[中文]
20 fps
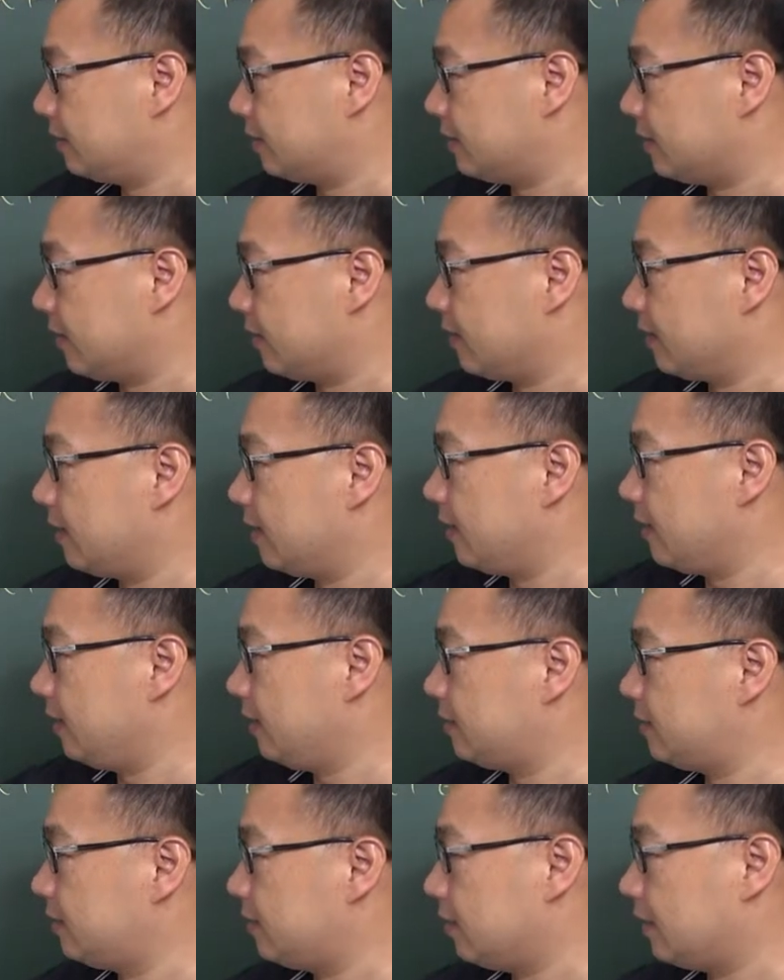整个
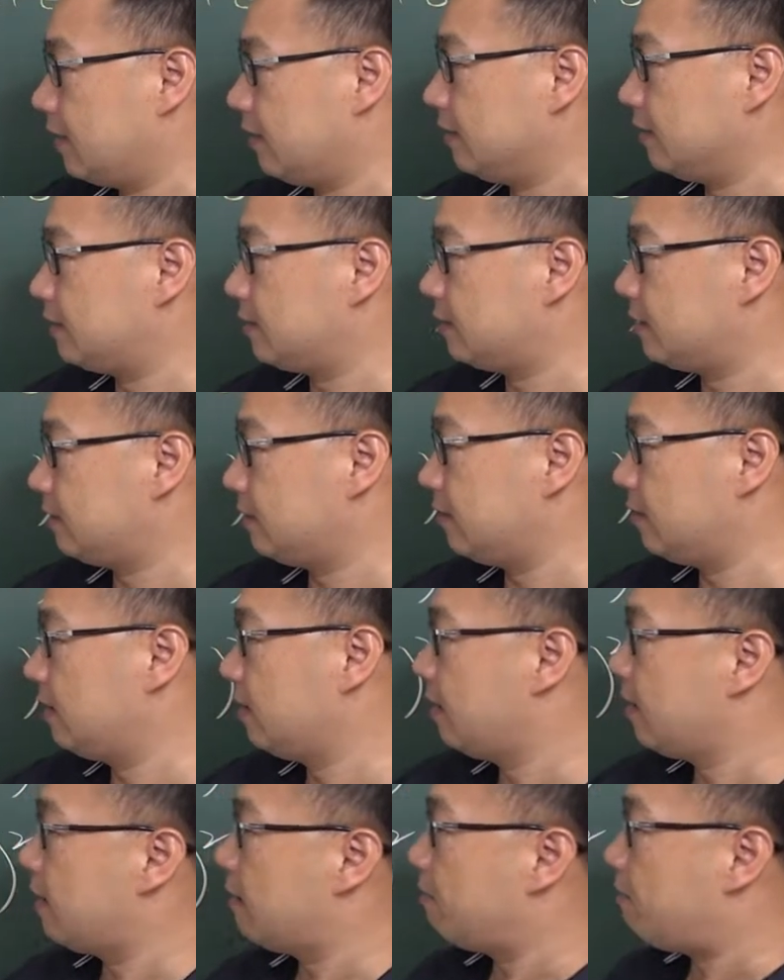一起的二次 ，
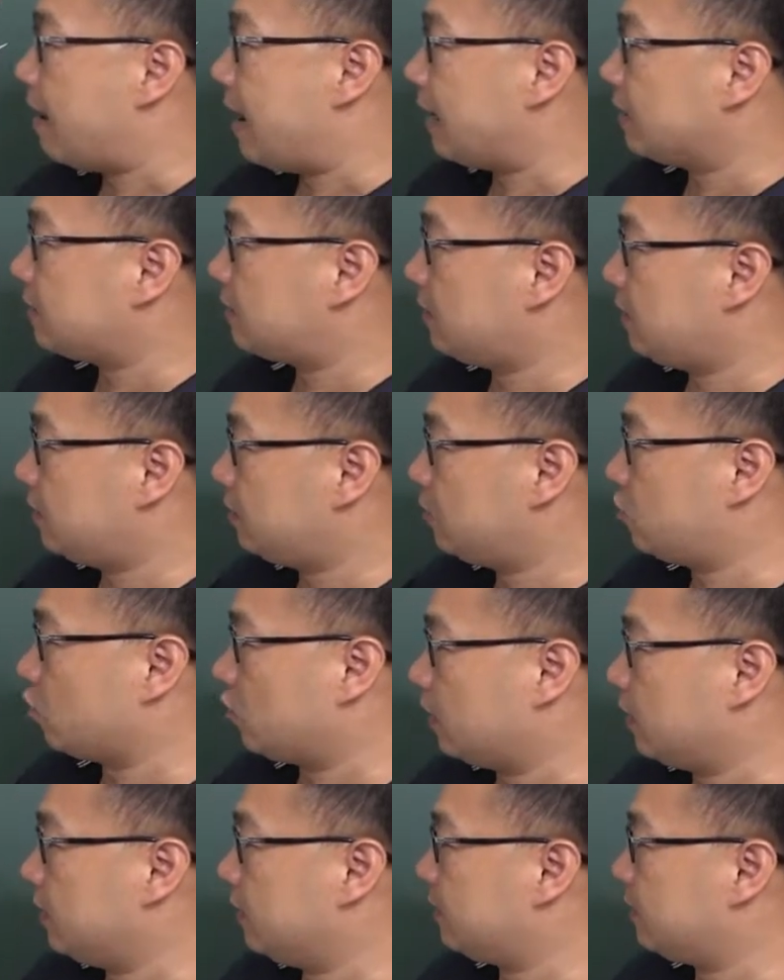八十一是九的